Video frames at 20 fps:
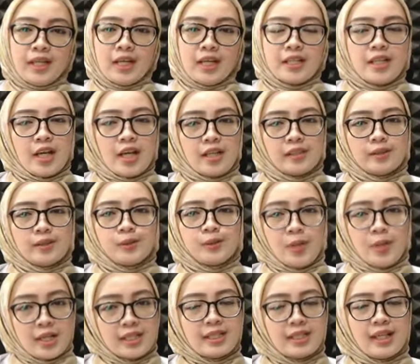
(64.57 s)
dan
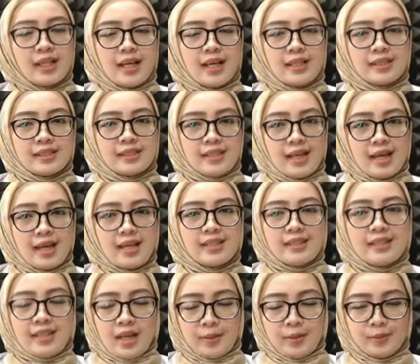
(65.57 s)
2 gelas saat
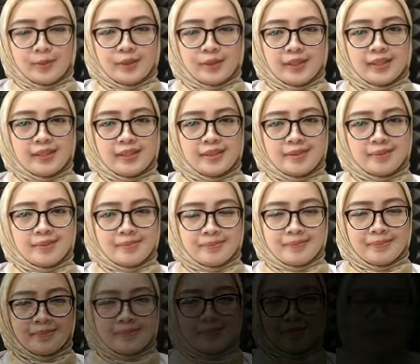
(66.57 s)
sahur.
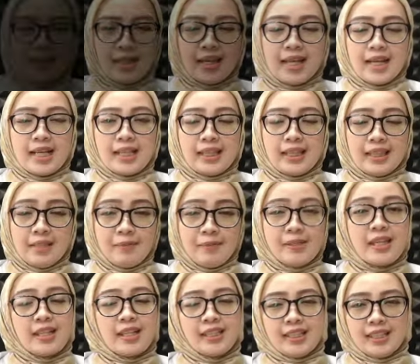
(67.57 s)
Tips
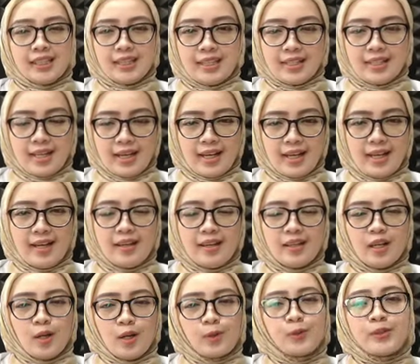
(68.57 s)
yang ketiga,
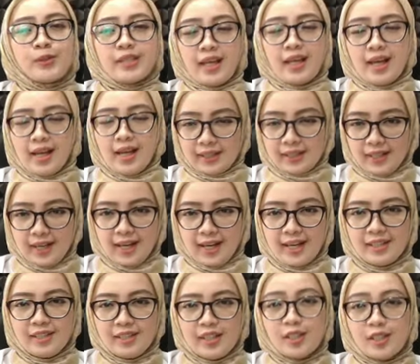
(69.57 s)
usahakan
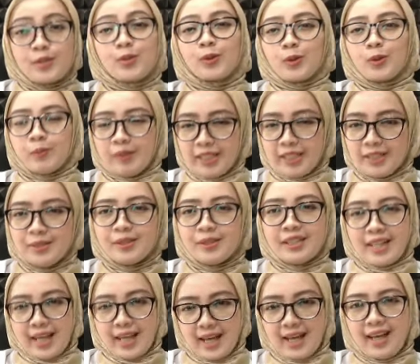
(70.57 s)
cukup tidur
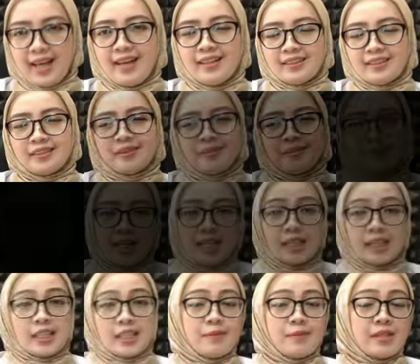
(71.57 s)
ya.
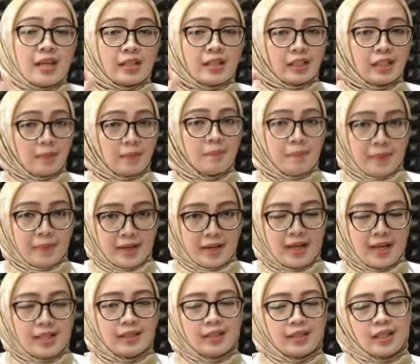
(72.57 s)
Tips yang keempat,